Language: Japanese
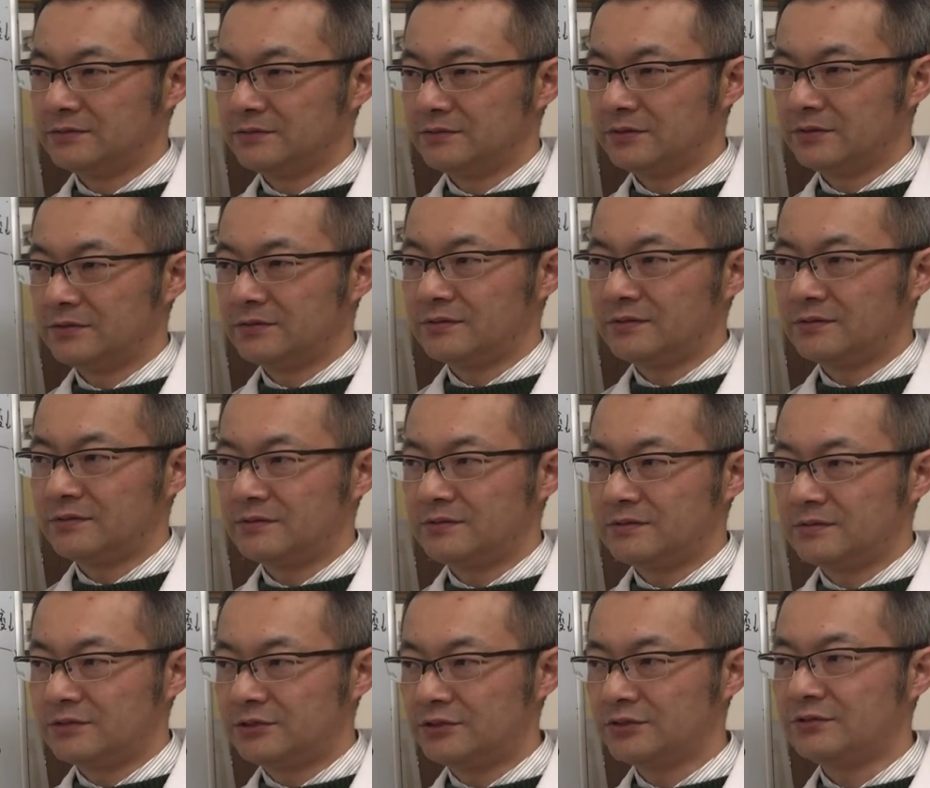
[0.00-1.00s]
うんと
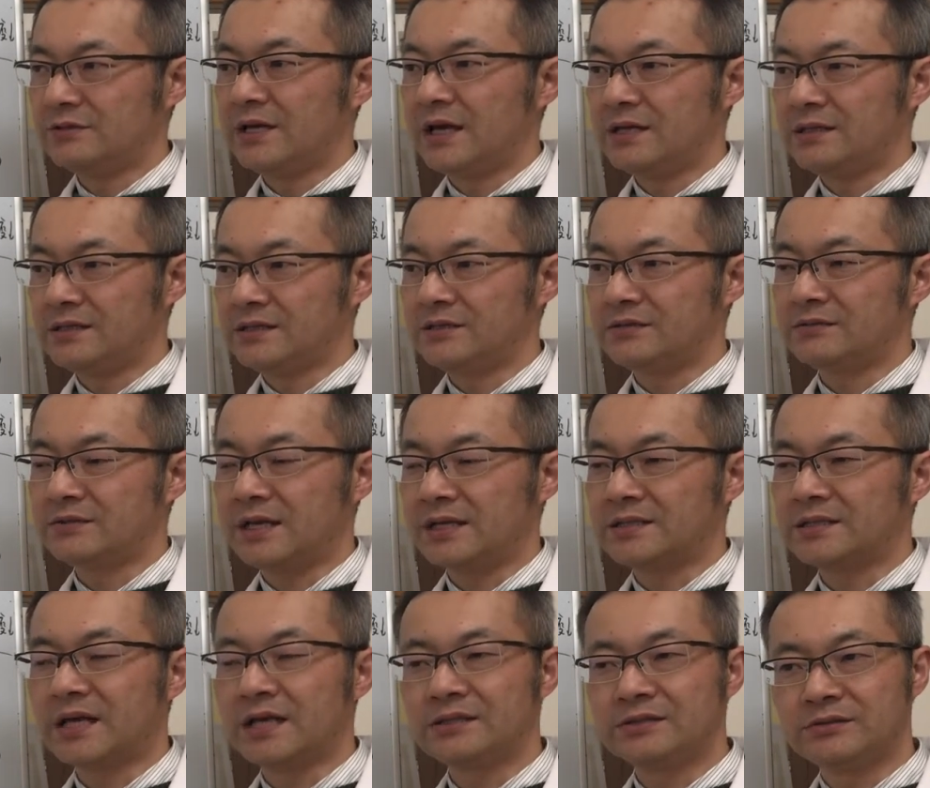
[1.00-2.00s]
10代20代
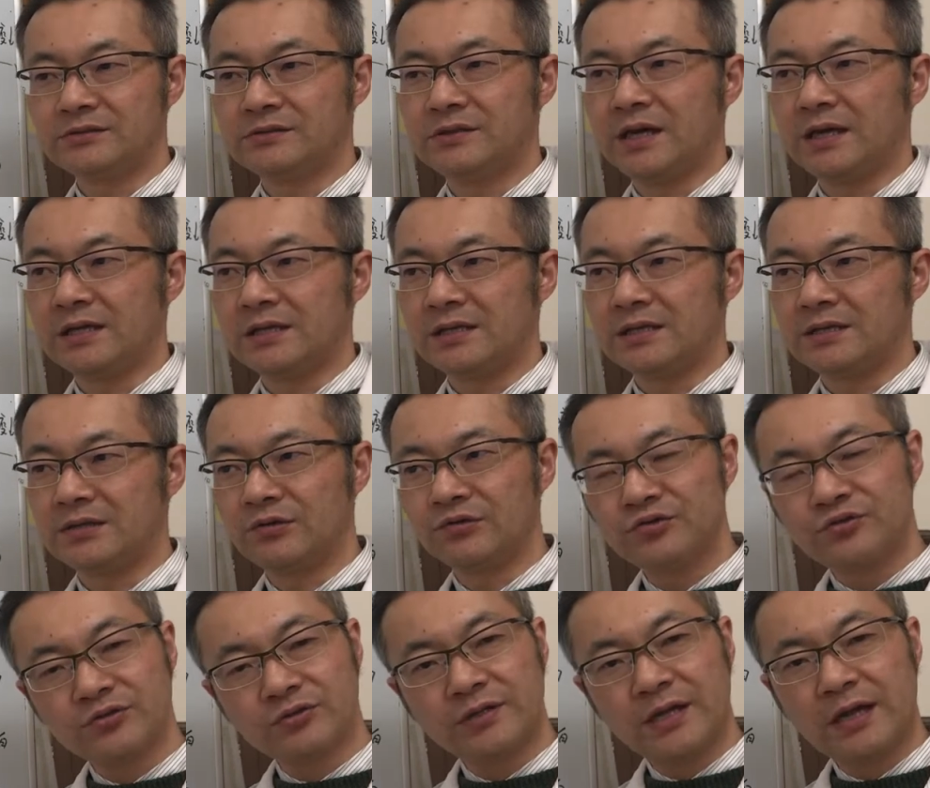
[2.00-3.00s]
30代
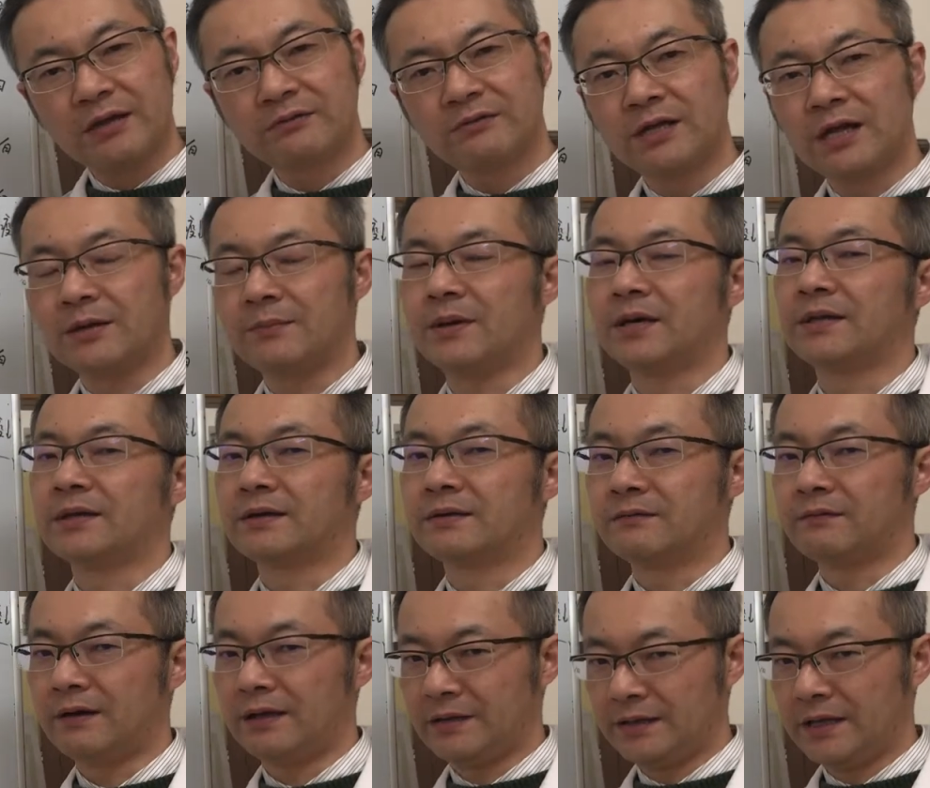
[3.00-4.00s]
40代ぐらいまで
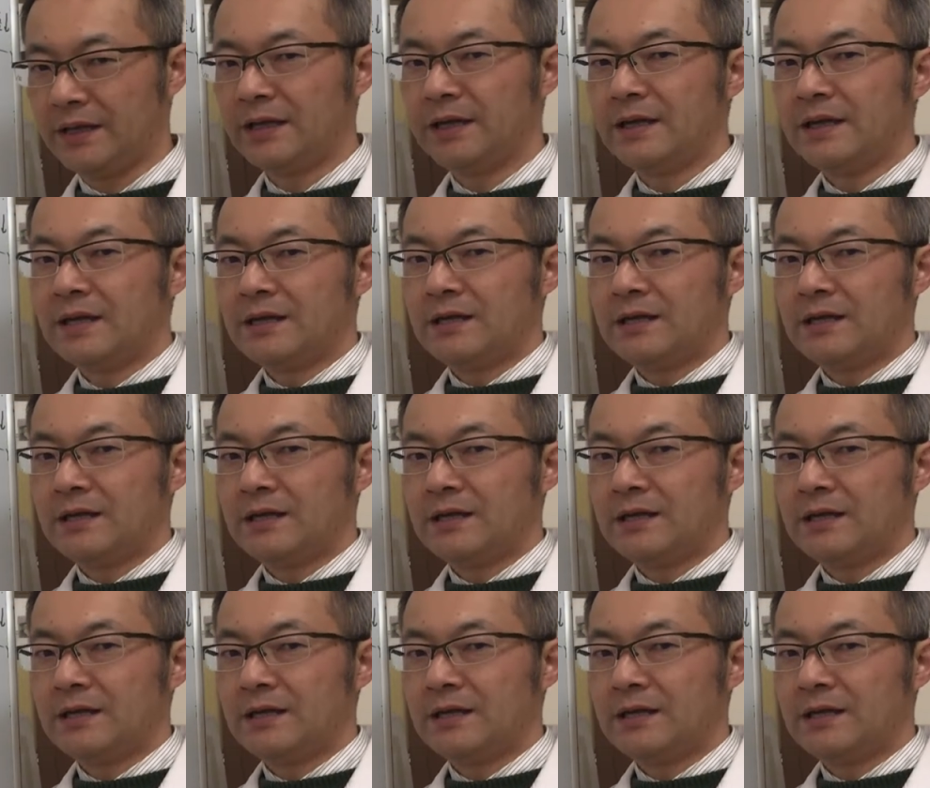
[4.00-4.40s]
はねやっ